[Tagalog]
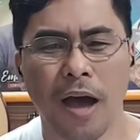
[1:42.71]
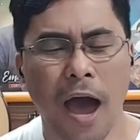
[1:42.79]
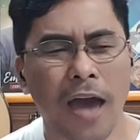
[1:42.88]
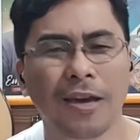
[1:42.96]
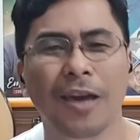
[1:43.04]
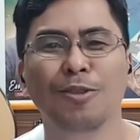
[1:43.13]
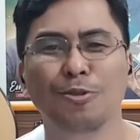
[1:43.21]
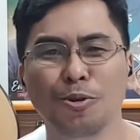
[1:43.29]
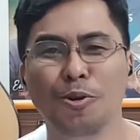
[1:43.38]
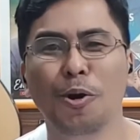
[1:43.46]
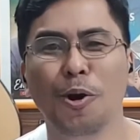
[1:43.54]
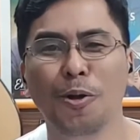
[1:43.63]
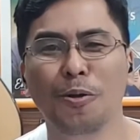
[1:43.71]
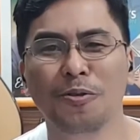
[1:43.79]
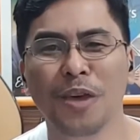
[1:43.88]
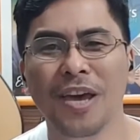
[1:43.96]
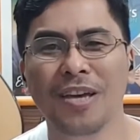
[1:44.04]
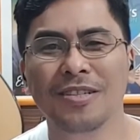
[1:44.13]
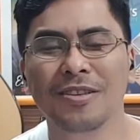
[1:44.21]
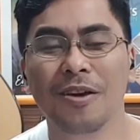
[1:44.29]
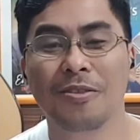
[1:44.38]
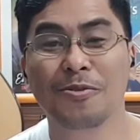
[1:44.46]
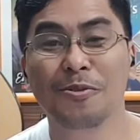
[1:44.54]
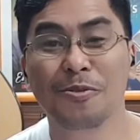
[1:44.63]
I can do all things
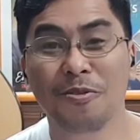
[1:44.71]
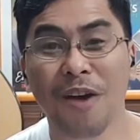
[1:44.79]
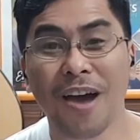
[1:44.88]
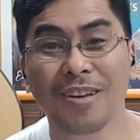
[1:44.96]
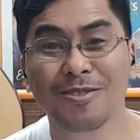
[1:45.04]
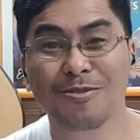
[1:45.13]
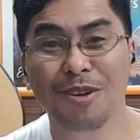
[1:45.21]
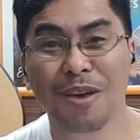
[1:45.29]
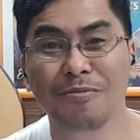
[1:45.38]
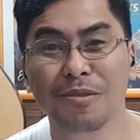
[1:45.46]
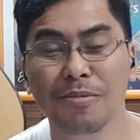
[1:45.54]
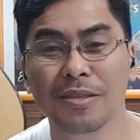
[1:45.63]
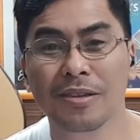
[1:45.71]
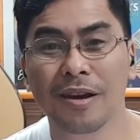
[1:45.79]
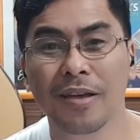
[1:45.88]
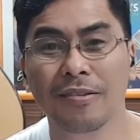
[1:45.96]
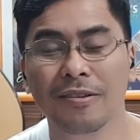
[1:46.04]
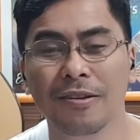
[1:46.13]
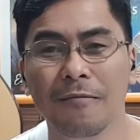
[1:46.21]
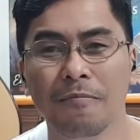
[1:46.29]
through Christ who gives me strength.